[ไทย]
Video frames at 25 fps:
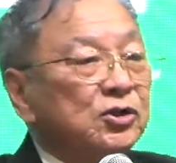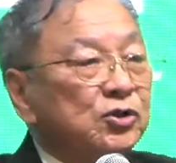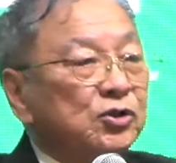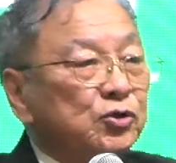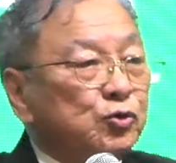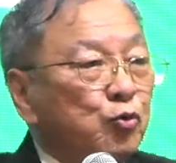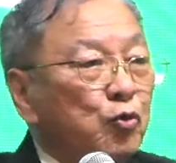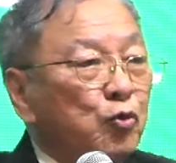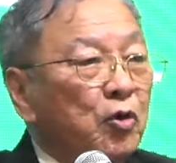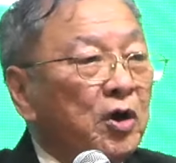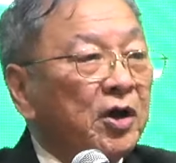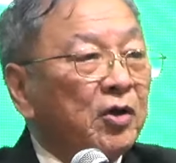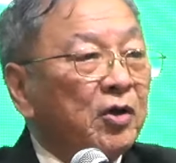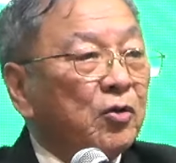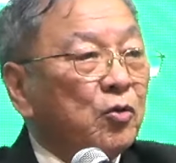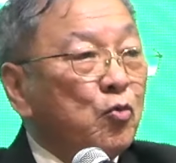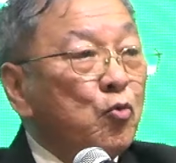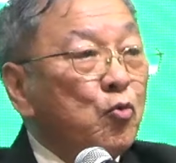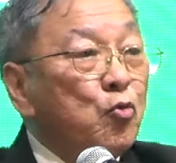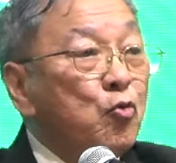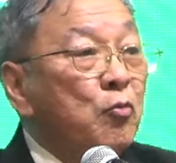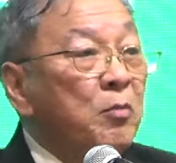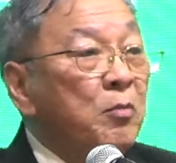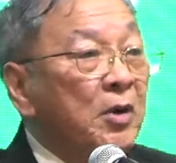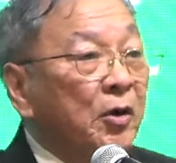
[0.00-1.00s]
ช่วย
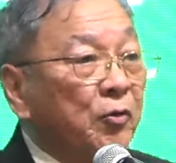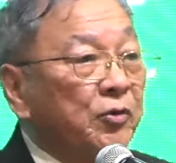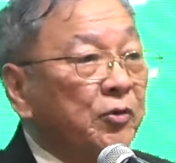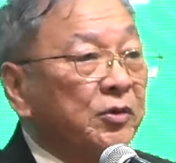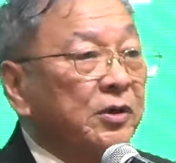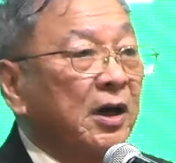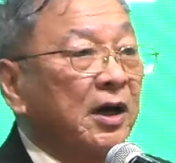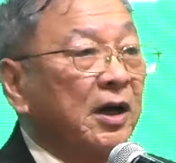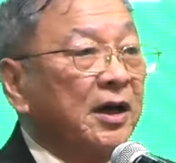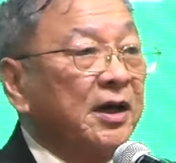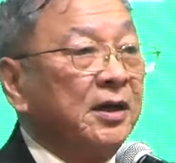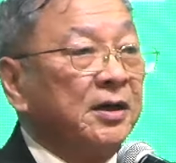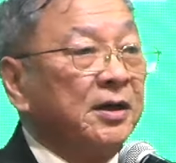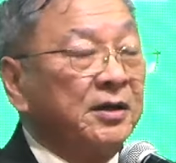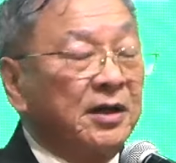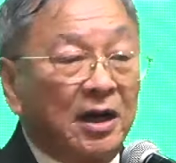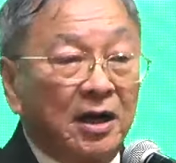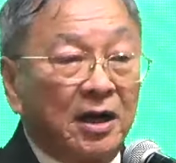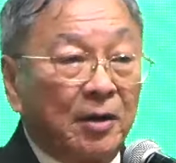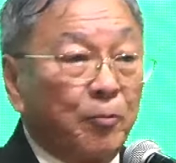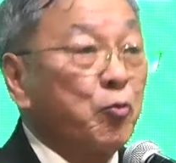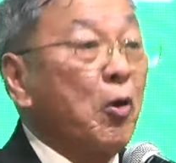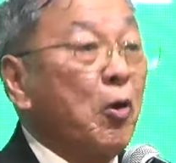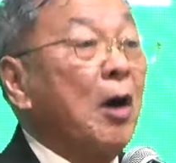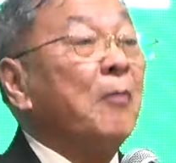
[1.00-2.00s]
กู้มนุษย์ให้ได้
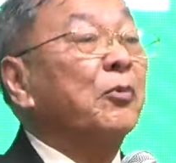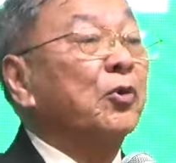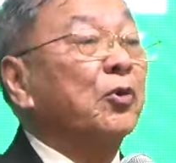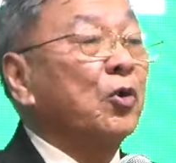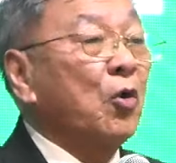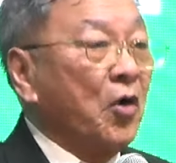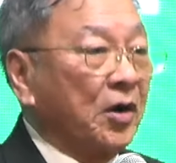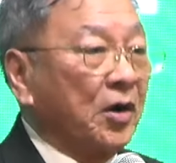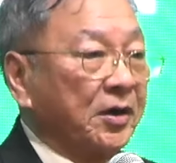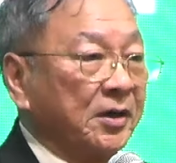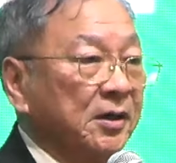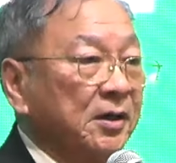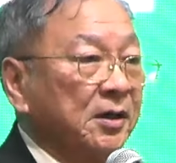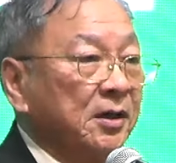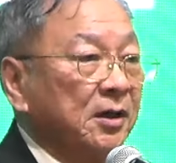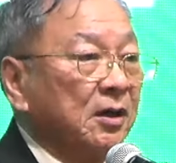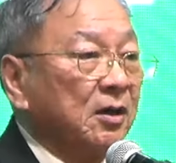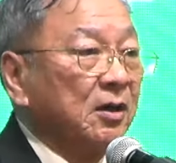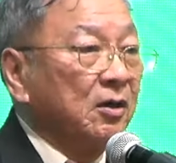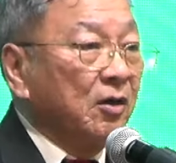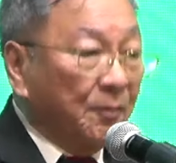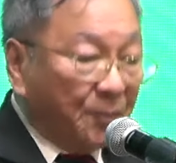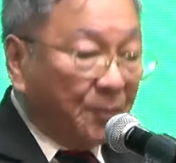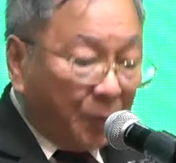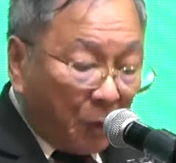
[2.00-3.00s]
รับความรอด
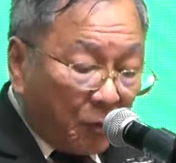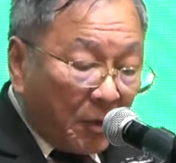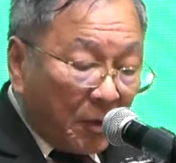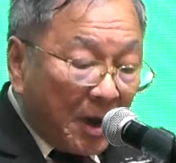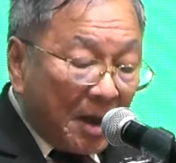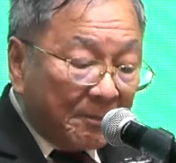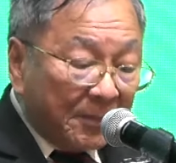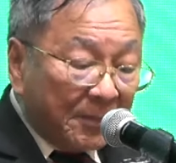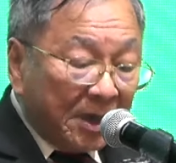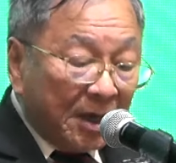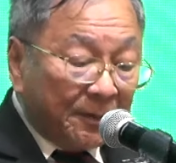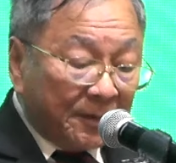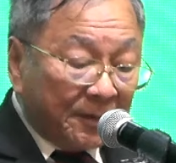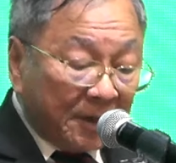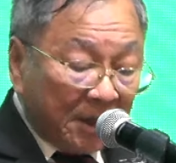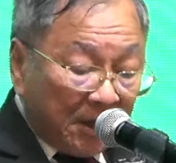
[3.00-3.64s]
เราพบว่าเมื่อ